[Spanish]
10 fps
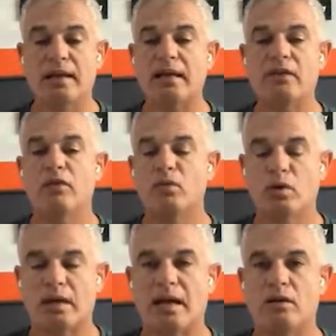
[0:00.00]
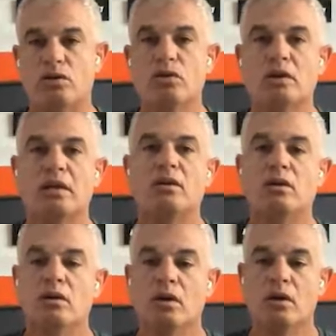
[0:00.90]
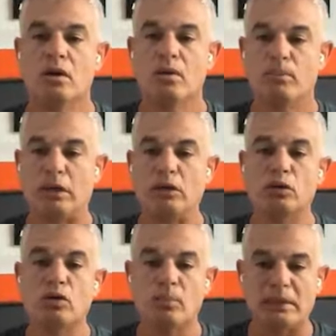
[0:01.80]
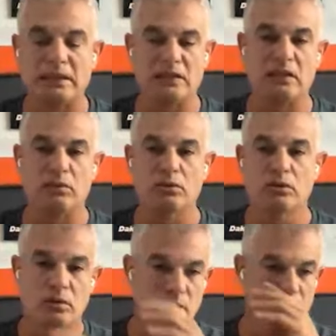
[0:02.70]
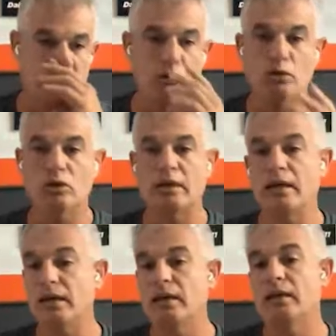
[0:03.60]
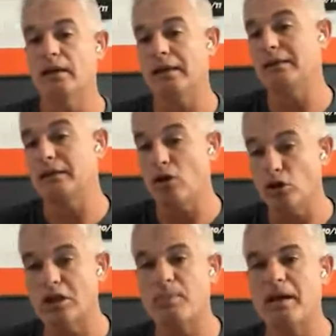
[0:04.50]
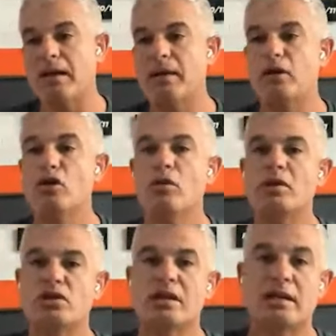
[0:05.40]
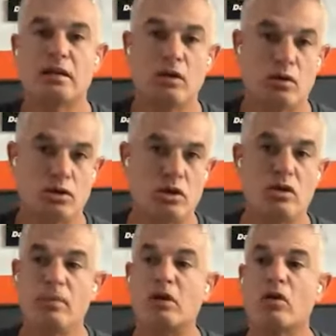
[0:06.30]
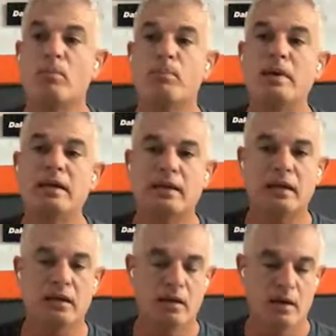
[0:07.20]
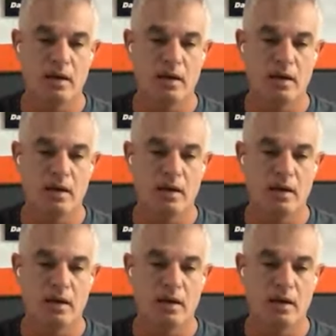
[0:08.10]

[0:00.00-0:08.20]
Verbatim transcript: Dakar fue muy claro. Yo quiero pilotos competitivos, pilotos que, en otras palabras, no me lleguen de noche, no me compliquen